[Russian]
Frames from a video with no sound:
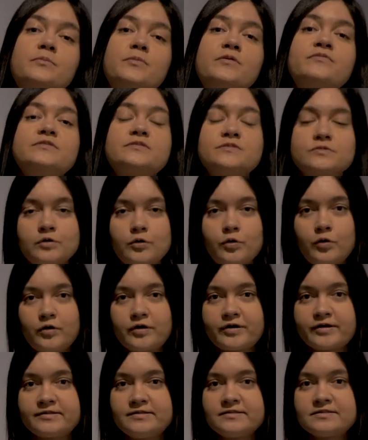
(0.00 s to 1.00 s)
повезло
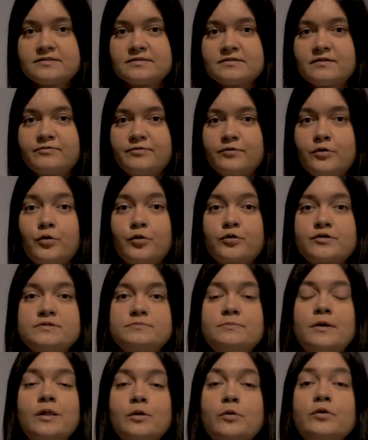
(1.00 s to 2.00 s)
родиться в городе
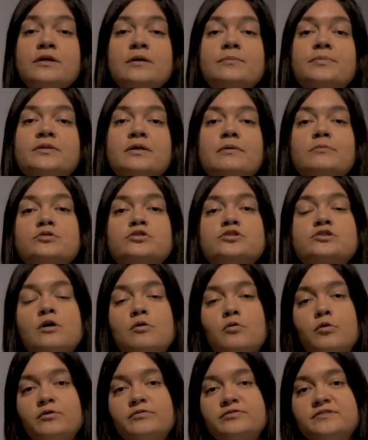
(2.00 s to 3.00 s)
Болонья, потому что
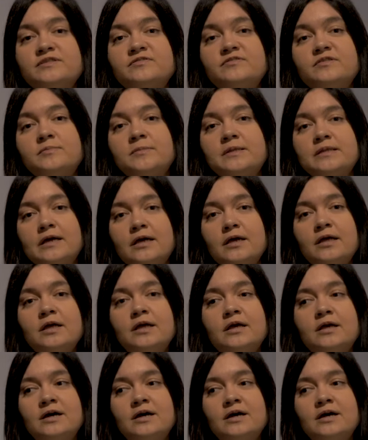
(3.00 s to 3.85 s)
он в те времена